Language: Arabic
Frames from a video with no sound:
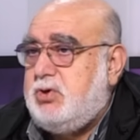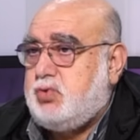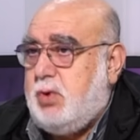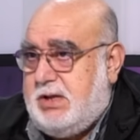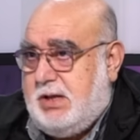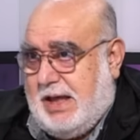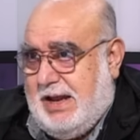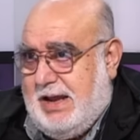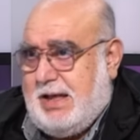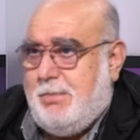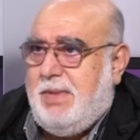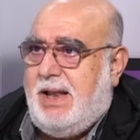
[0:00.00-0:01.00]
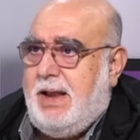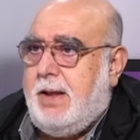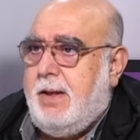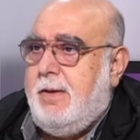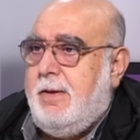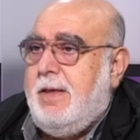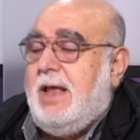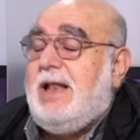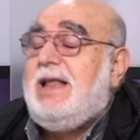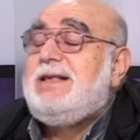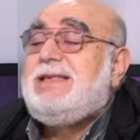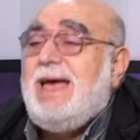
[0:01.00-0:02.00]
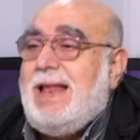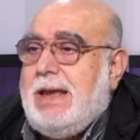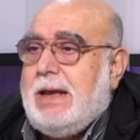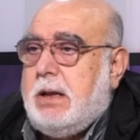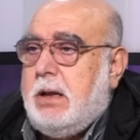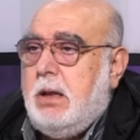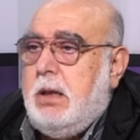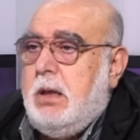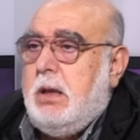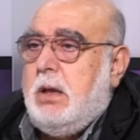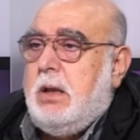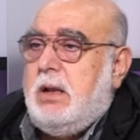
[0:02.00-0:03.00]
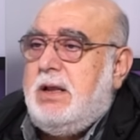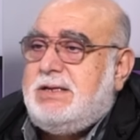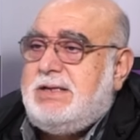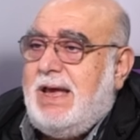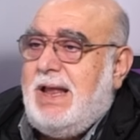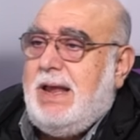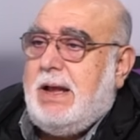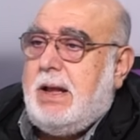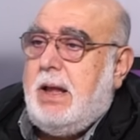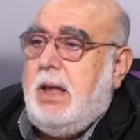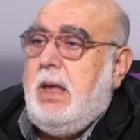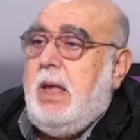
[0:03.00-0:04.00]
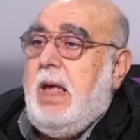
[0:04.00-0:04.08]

مش وابدة خليني أكمل لك تفضل لذلك لذلك